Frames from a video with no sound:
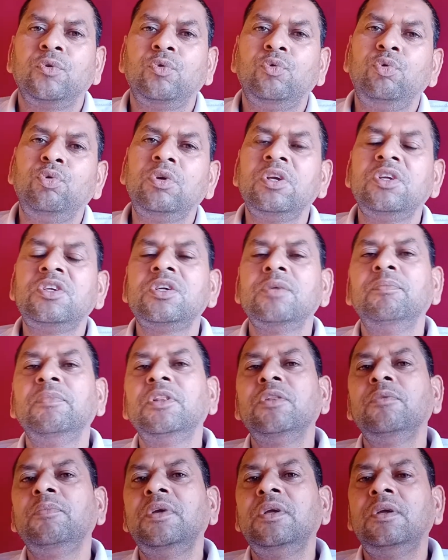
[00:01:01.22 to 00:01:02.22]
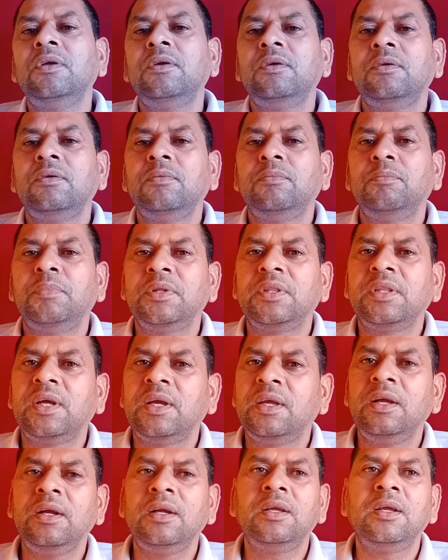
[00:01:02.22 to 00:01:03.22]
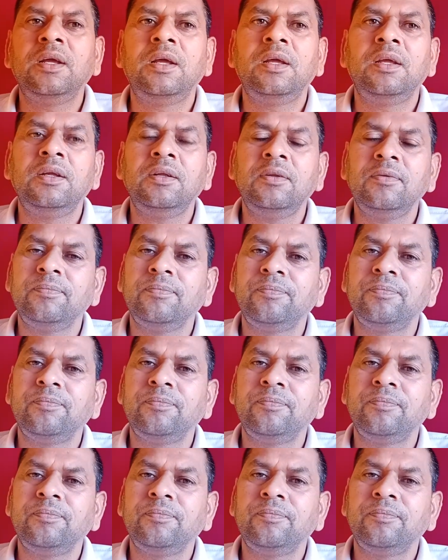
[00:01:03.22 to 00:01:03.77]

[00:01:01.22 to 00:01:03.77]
गुरु के संबंध में बताया गया है